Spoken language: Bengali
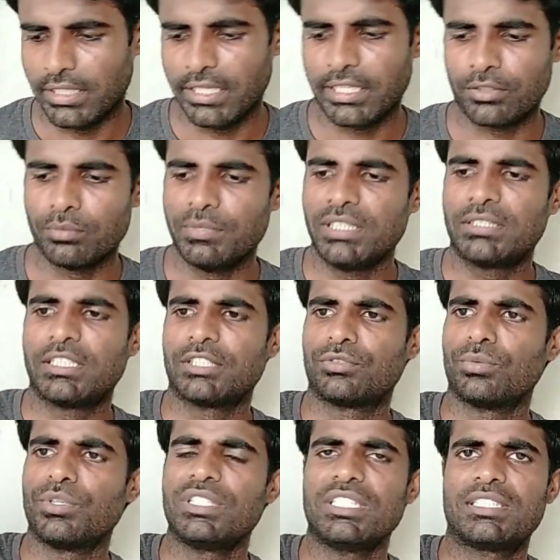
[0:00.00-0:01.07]
এটা একটু মিশতে
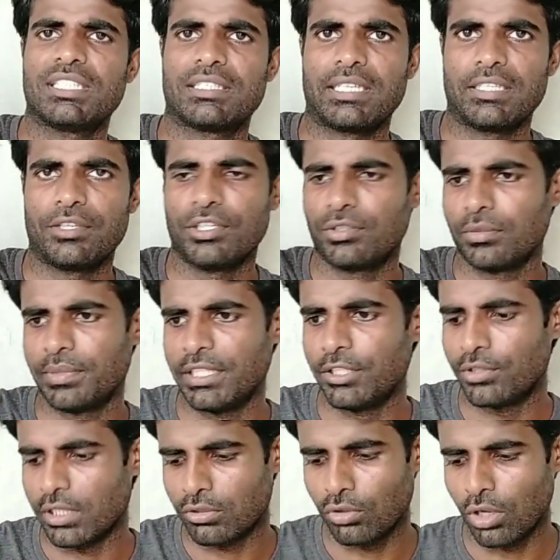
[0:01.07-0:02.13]
সময় নিচ্ছে তাই হয়তো
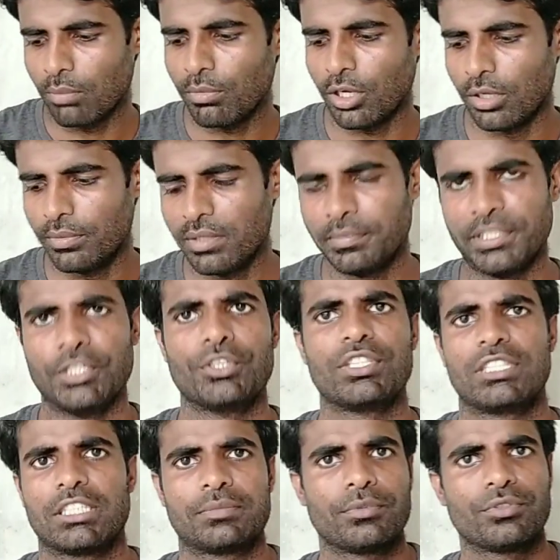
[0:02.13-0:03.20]
ভিডিওটা একটু লম্বা হবে
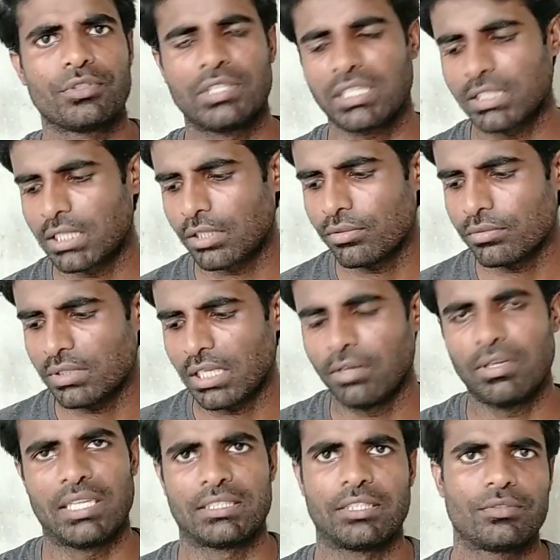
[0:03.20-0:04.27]
ভিডিওটি শেষ পর্যন্ত দেখতে থাকুন
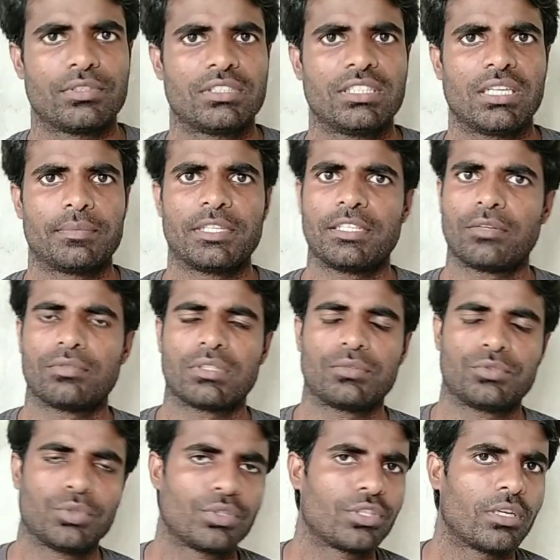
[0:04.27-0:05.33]
তাহলে আশা করছি আপনাদের
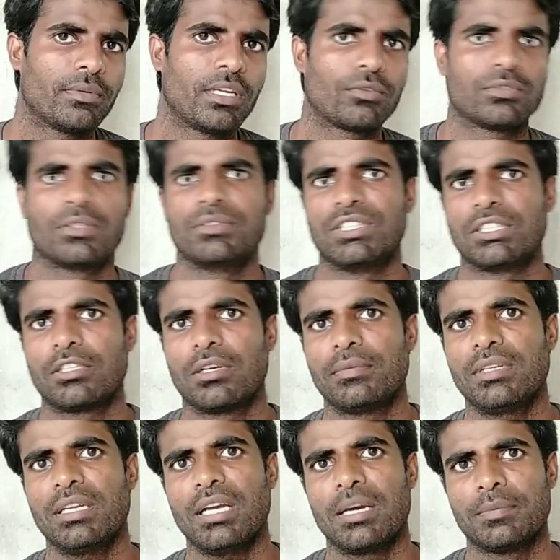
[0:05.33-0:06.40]
কোথাও ছুটতে হবে না কোথাও যেতে
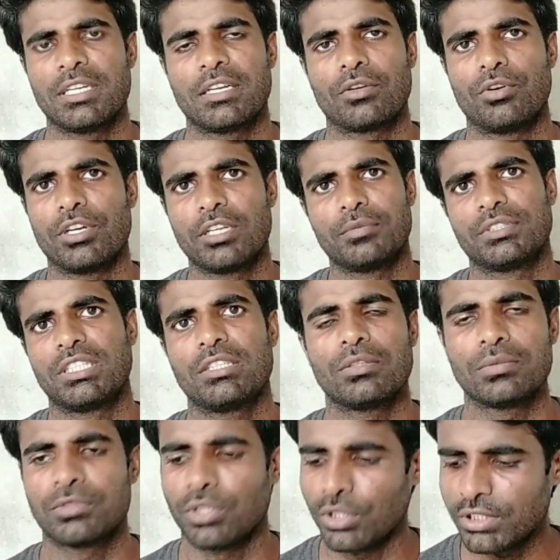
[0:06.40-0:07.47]
হবে না আপনারা ঘরে বসেই
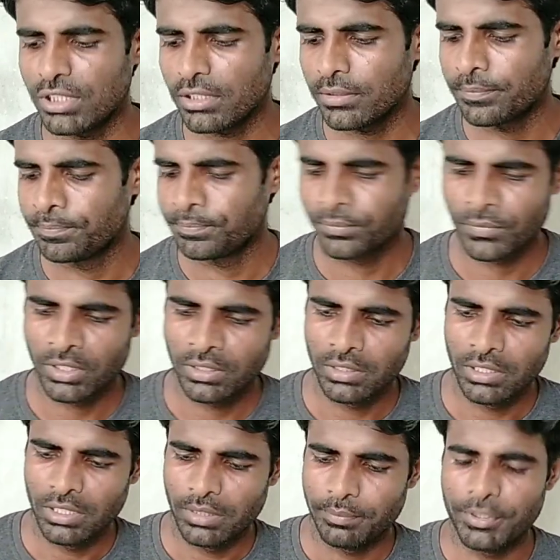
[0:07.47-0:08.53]
খুব সহজে
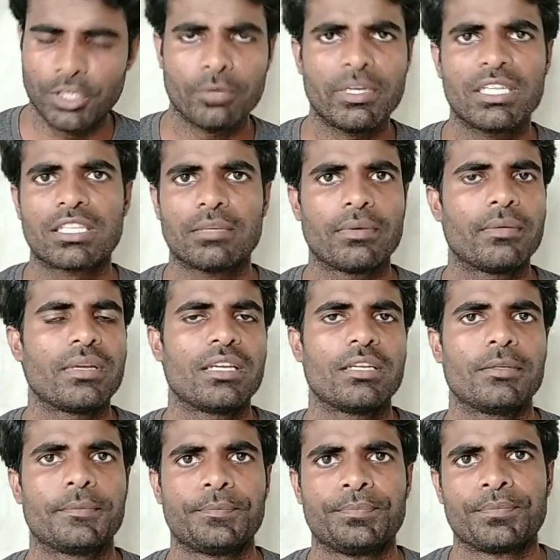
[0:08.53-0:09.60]
ফিনোমেট কীভাবে
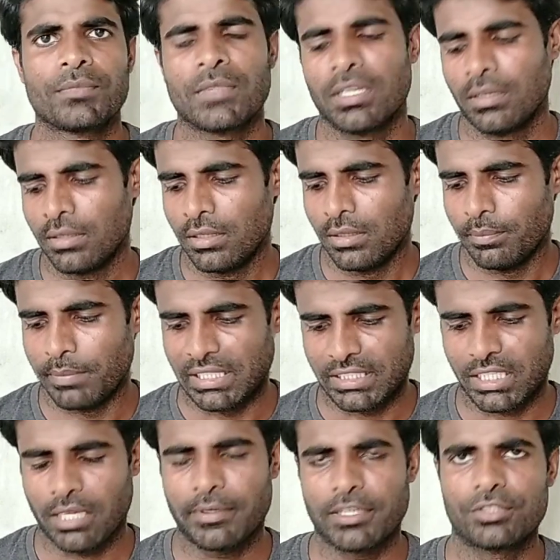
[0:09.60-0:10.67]

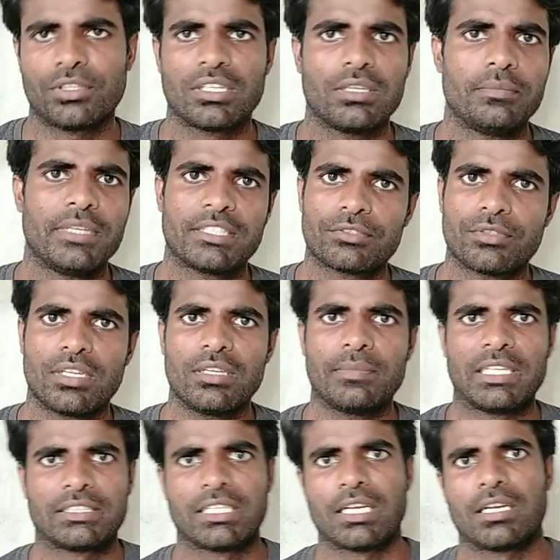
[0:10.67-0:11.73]
মাছের খাবার সঙ্গে মিক্স করে
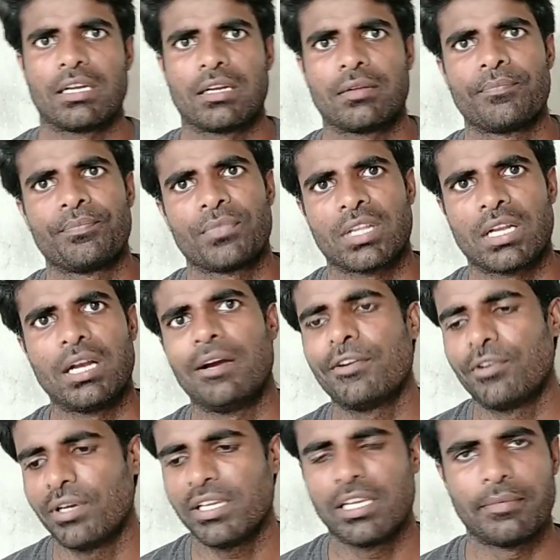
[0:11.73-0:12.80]
মাছকে
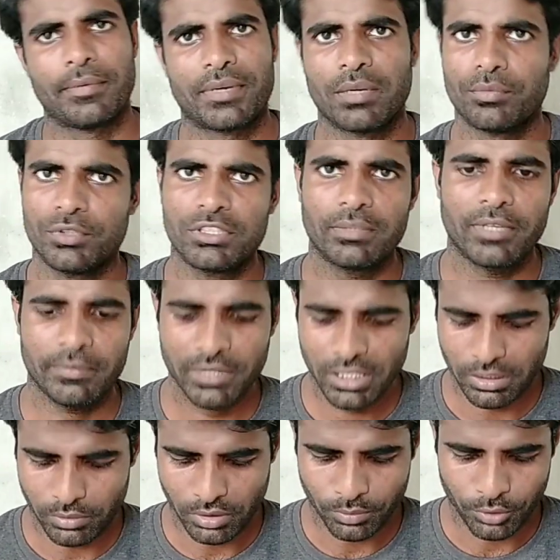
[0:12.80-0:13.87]
খাওয়ানো হয় এই ব্যাপারটা বুঝতে
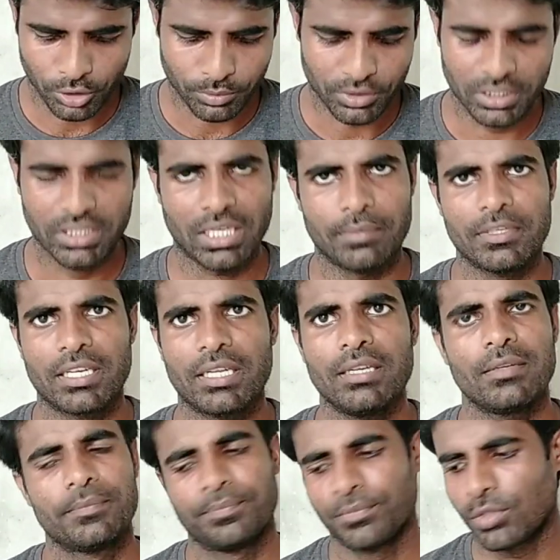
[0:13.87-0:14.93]
পারবেন এবং পরবর্তীতে আপনারা
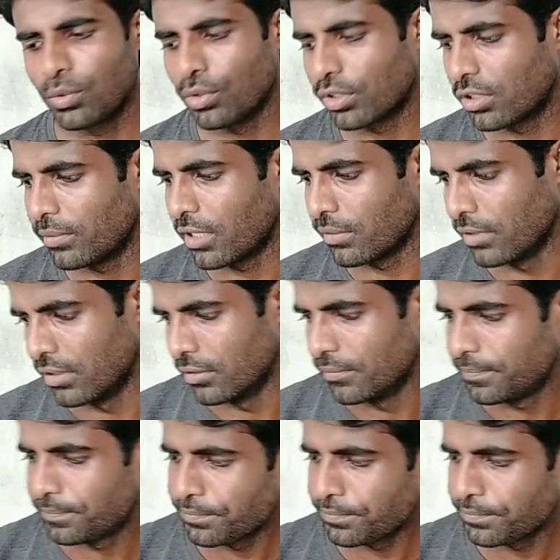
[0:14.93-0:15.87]
করতে পারবেন